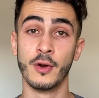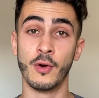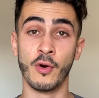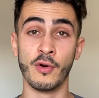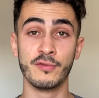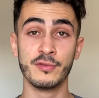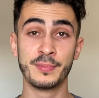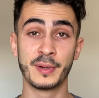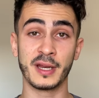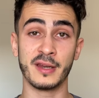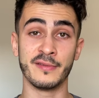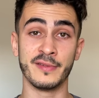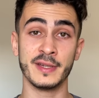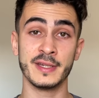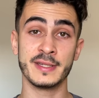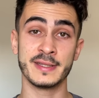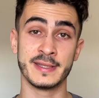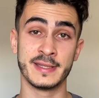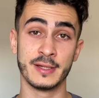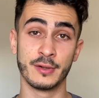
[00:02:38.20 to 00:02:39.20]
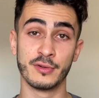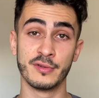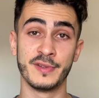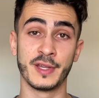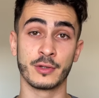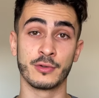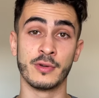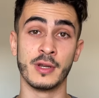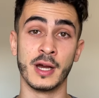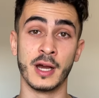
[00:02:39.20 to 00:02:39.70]
on vous prélevait
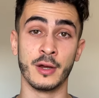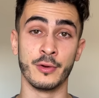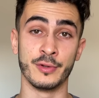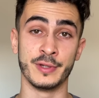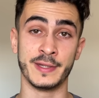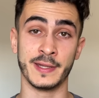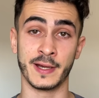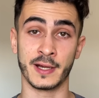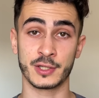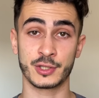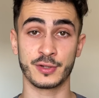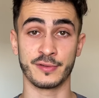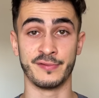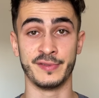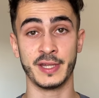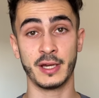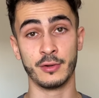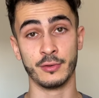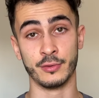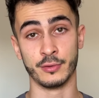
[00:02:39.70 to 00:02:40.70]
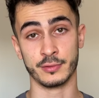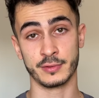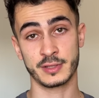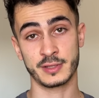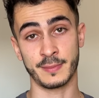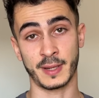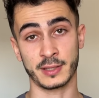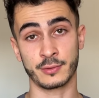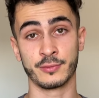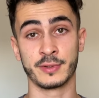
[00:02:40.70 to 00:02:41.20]
0,1 ETH via le
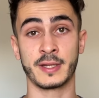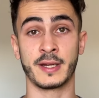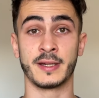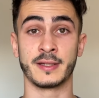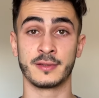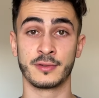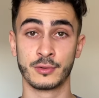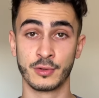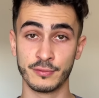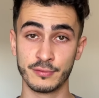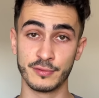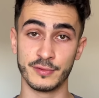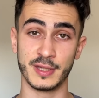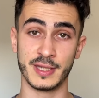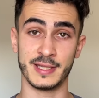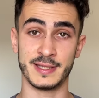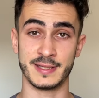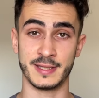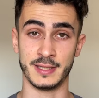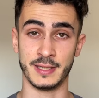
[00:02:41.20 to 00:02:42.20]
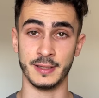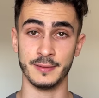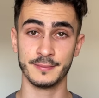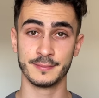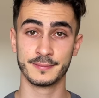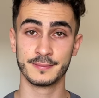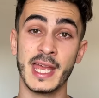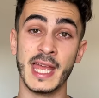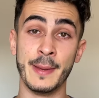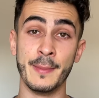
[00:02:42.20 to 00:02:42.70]
smart contract que vous venez de signer.
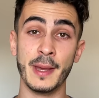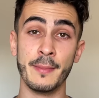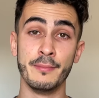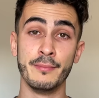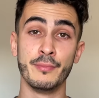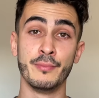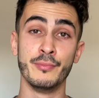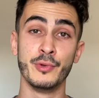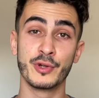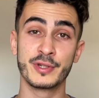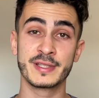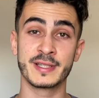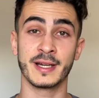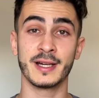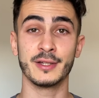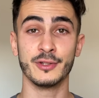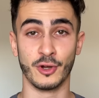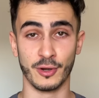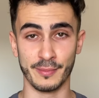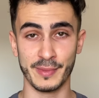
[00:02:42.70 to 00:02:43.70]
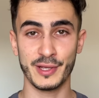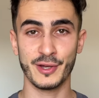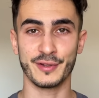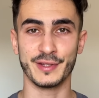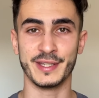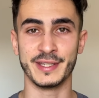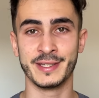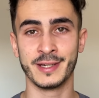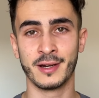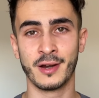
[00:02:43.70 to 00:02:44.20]
Et même mieux que ça, dans le meilleur
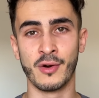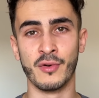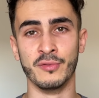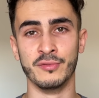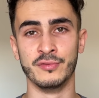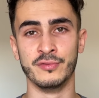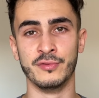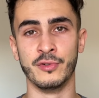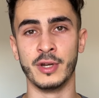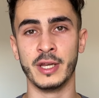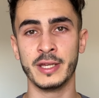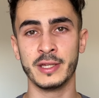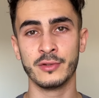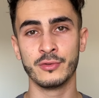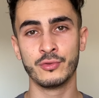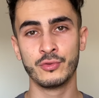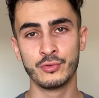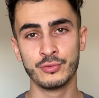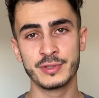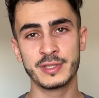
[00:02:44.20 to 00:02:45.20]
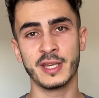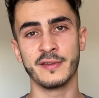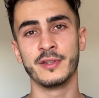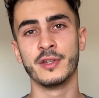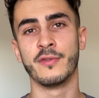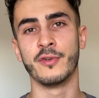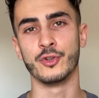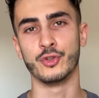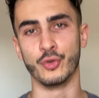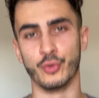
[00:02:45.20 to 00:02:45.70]
des cas, on vous volait tout ce qu'il y avait dans votre